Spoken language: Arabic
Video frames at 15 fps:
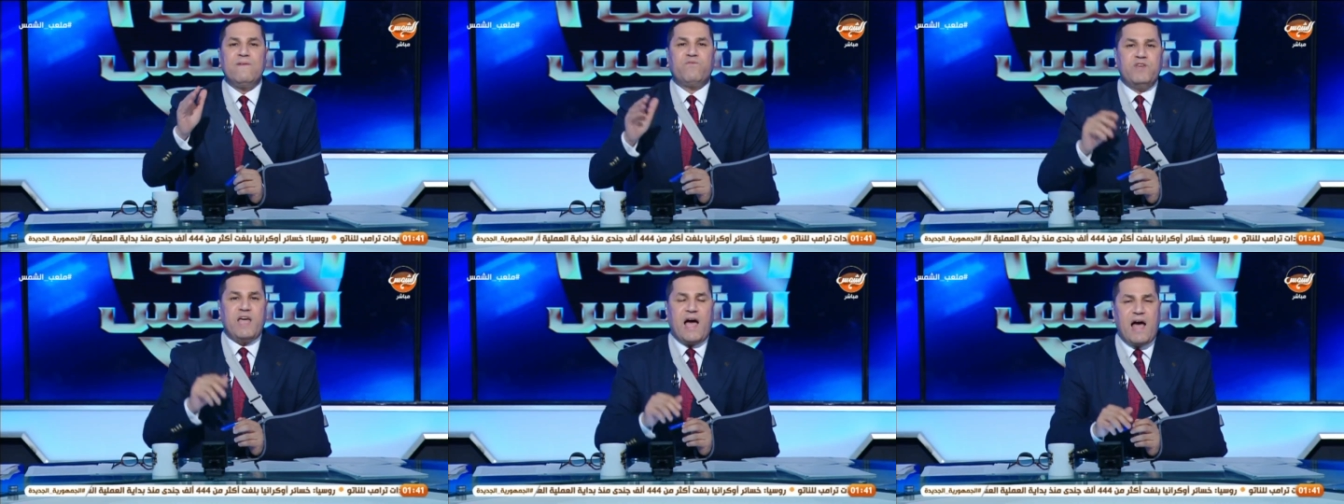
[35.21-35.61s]

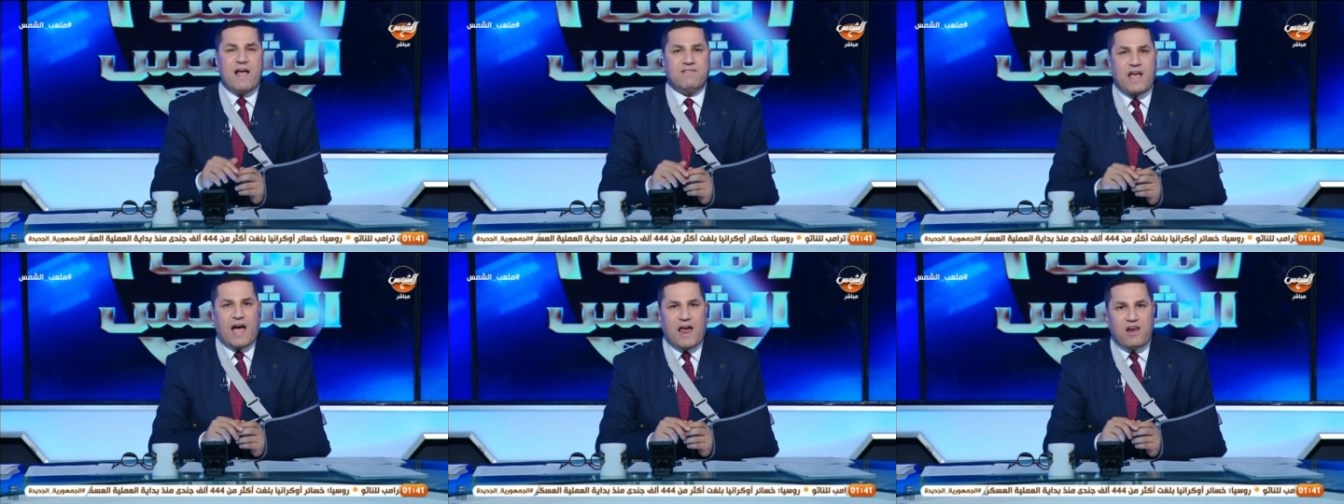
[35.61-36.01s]
في
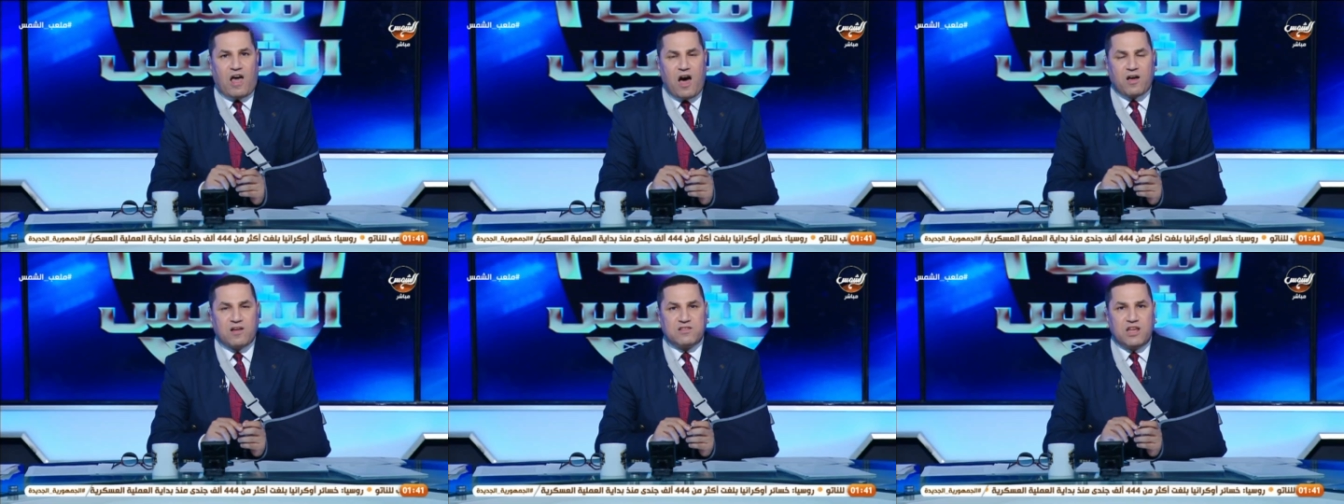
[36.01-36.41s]
هذا
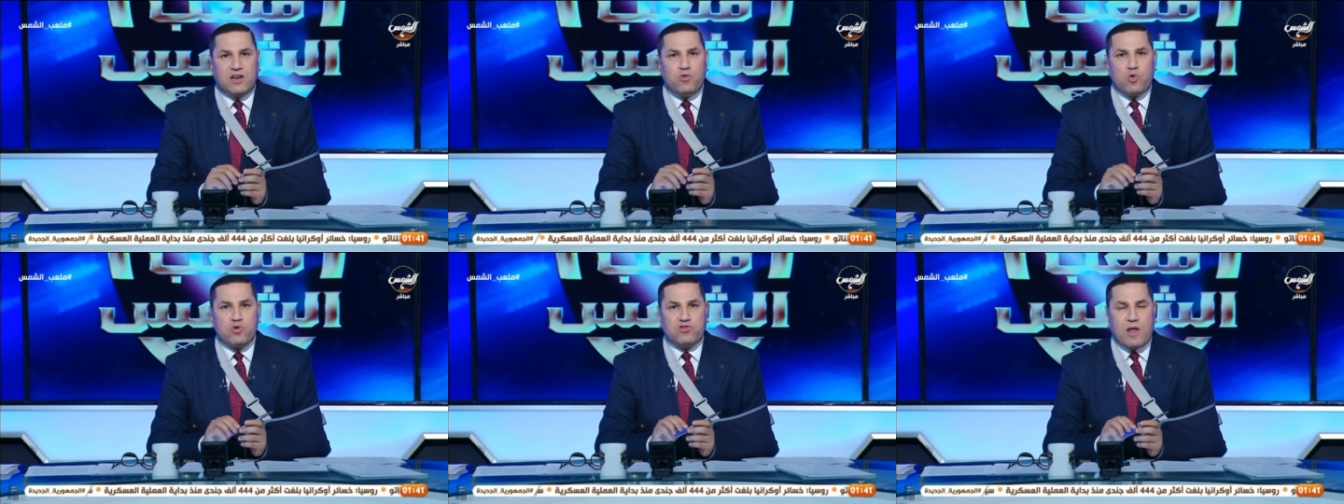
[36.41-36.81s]
العقد
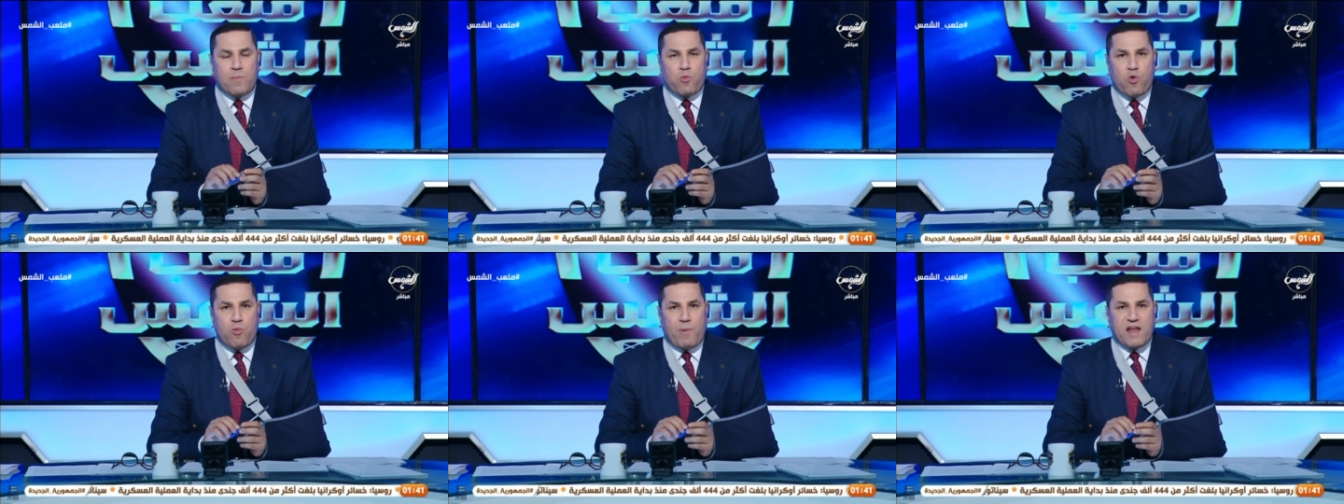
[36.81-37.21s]
اللي
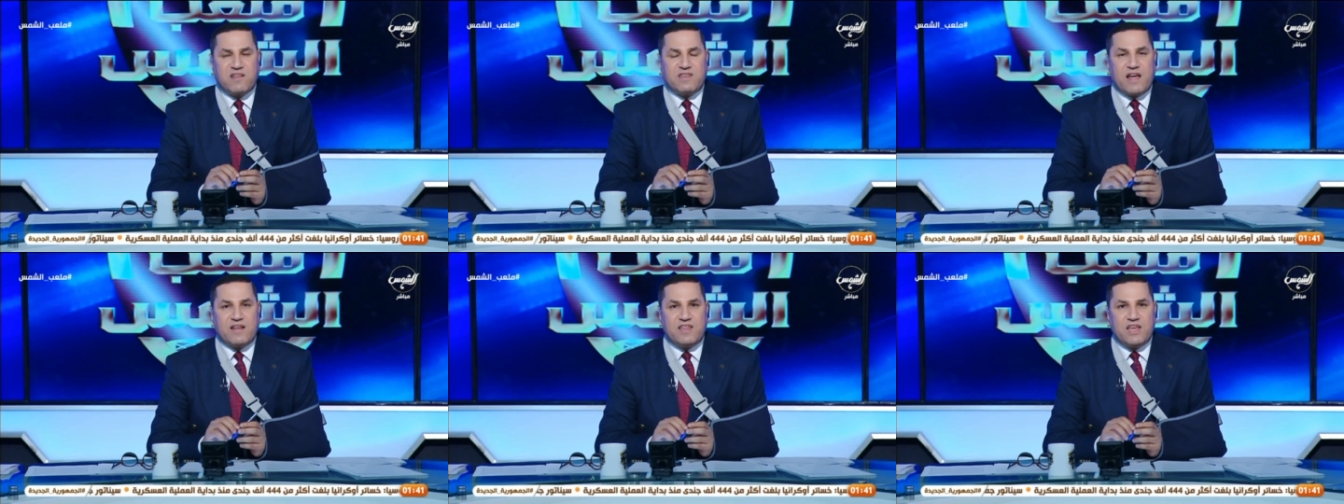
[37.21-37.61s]
قدامكم
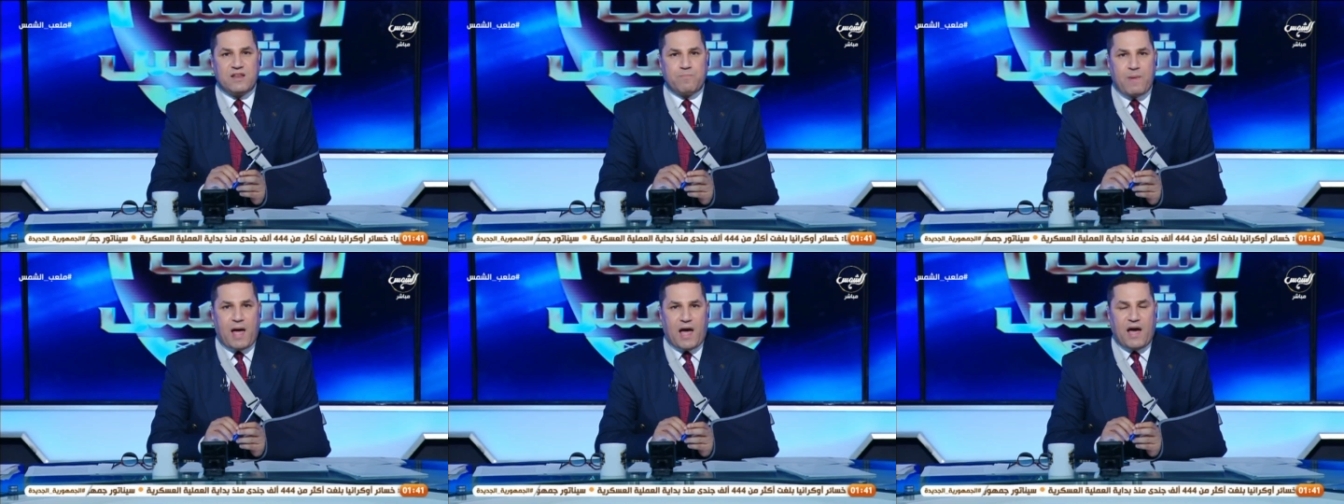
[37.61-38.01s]

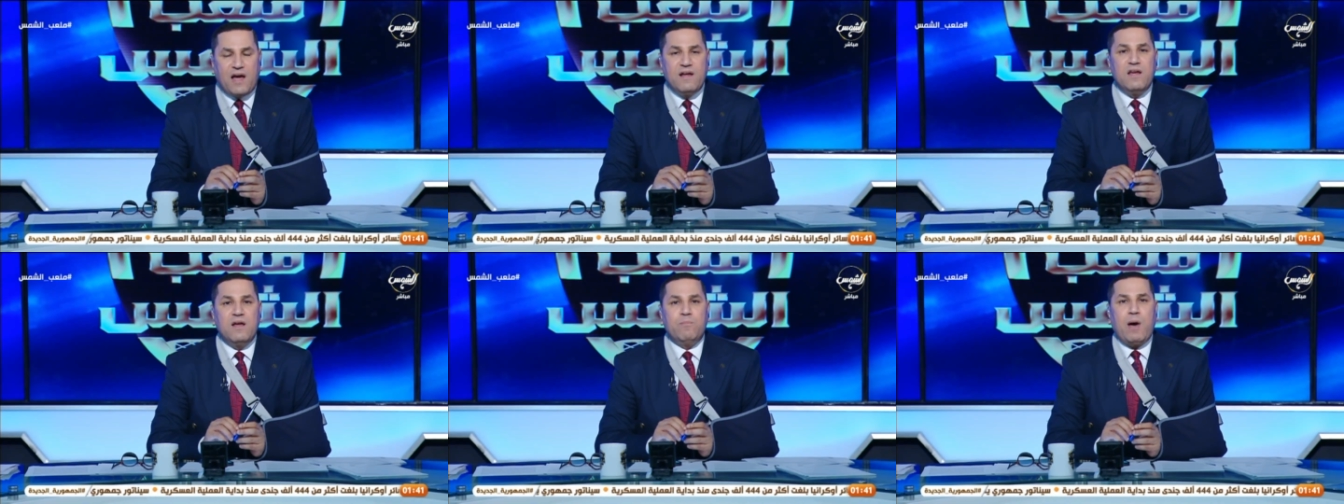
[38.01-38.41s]
التجديد مع
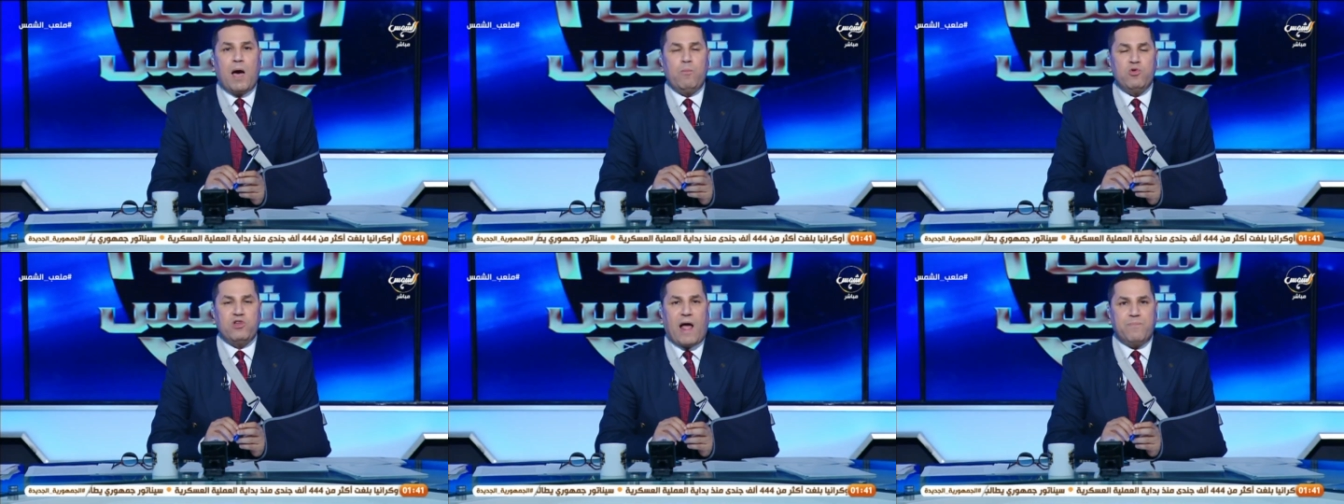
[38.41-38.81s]

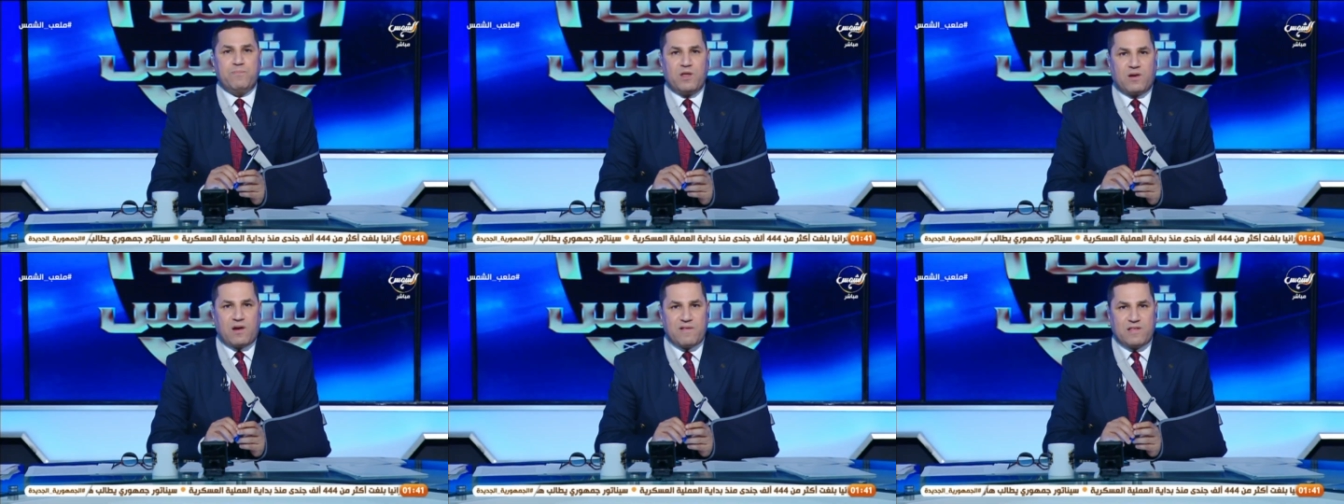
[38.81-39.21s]
محمود
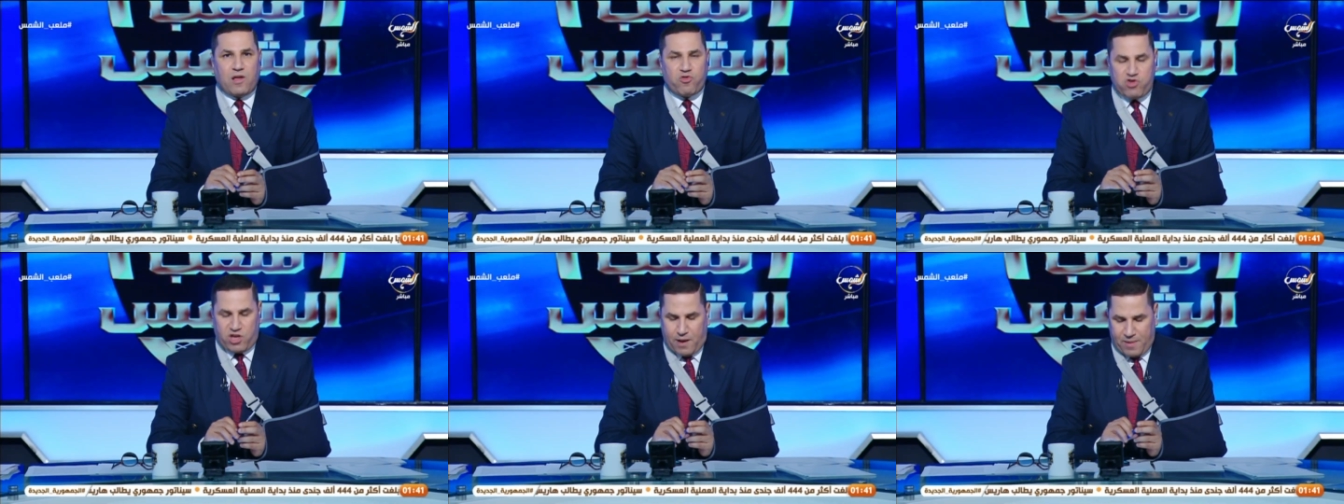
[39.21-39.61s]
عبد
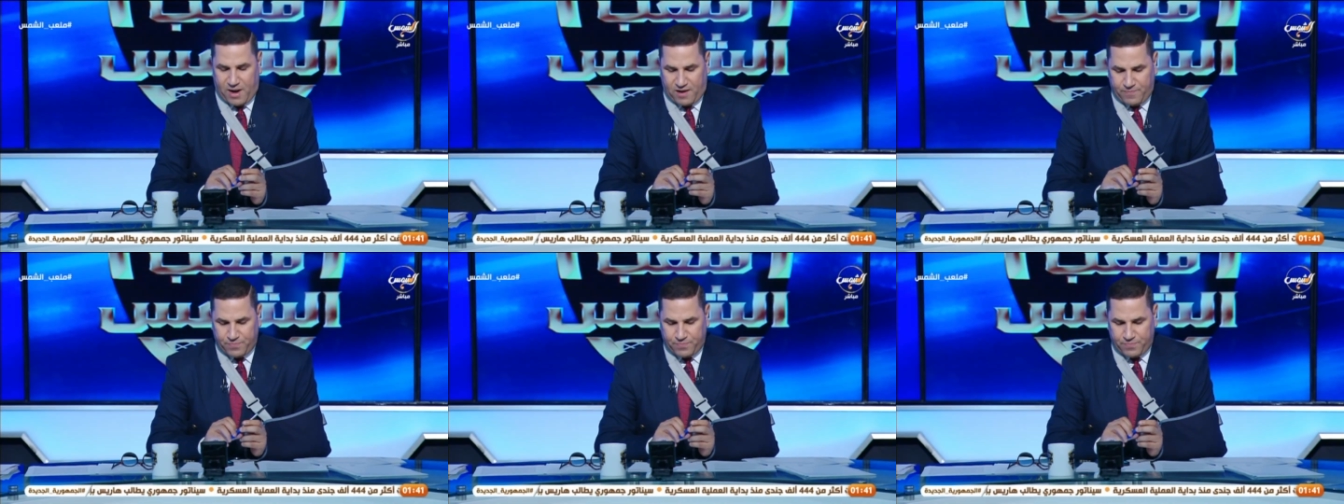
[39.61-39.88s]
الرازق شيكابالا.